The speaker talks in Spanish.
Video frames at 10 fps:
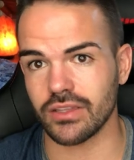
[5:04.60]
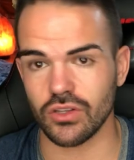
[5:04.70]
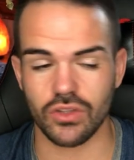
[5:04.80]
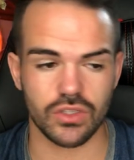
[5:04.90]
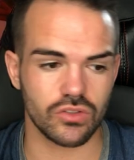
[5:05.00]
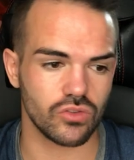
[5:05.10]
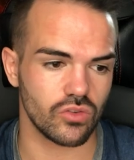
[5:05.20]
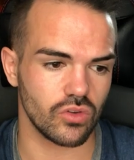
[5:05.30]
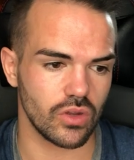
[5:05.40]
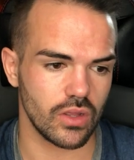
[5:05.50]
a la tiroides,
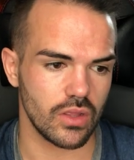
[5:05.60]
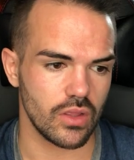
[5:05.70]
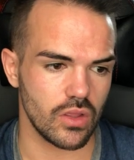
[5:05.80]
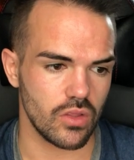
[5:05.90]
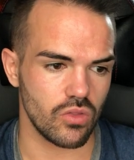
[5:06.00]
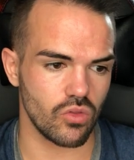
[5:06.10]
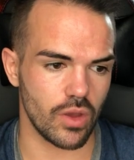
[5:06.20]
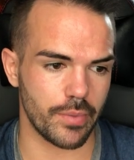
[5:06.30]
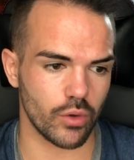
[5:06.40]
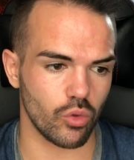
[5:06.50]
no,
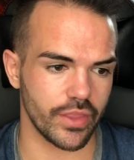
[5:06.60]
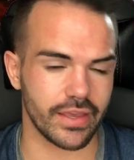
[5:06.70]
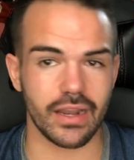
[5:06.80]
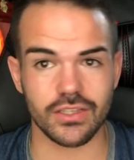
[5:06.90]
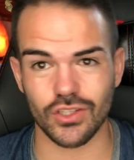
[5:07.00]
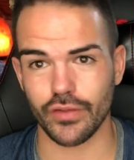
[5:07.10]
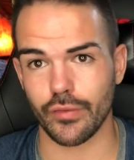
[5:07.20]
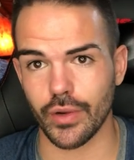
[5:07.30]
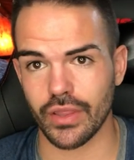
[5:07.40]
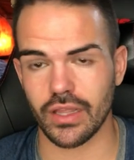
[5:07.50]
a perjudicarla, sino a
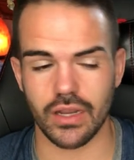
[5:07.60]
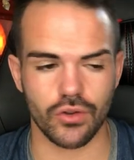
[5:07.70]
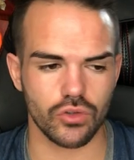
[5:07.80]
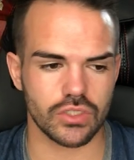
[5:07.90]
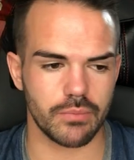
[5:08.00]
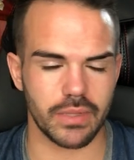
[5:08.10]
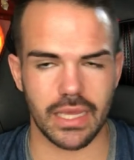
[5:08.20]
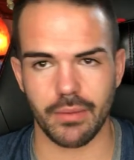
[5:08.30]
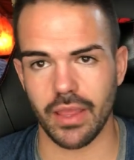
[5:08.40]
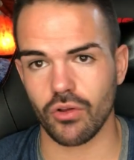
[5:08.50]
favorecerla, ¿no? Siempre
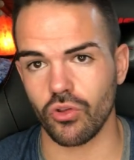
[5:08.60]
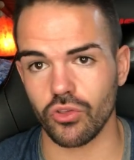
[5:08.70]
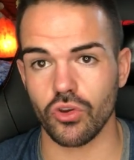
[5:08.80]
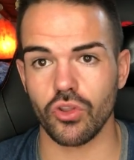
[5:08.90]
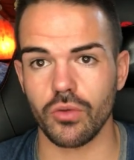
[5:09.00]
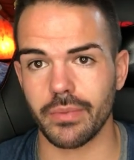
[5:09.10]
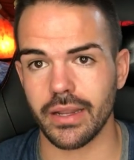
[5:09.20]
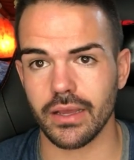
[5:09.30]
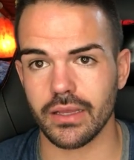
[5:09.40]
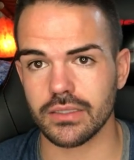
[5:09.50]
que vaya con yodo
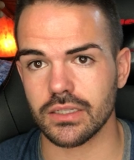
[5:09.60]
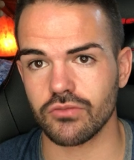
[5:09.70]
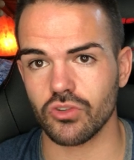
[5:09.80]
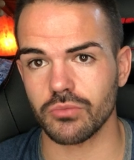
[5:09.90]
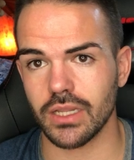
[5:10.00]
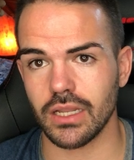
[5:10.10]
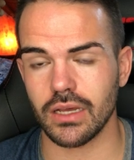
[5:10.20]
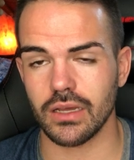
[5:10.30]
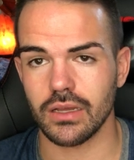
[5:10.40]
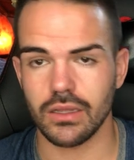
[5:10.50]
para que se forme
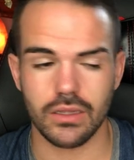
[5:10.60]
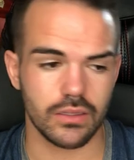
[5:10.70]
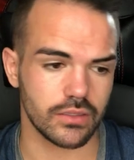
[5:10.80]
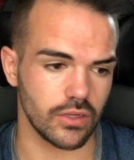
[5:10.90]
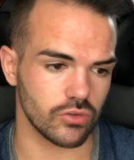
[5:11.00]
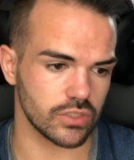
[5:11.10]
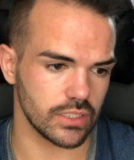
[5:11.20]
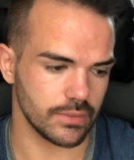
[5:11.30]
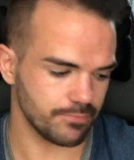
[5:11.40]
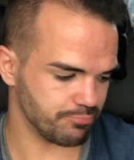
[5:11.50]
la
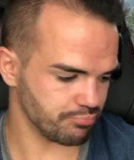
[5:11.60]
tiroxina.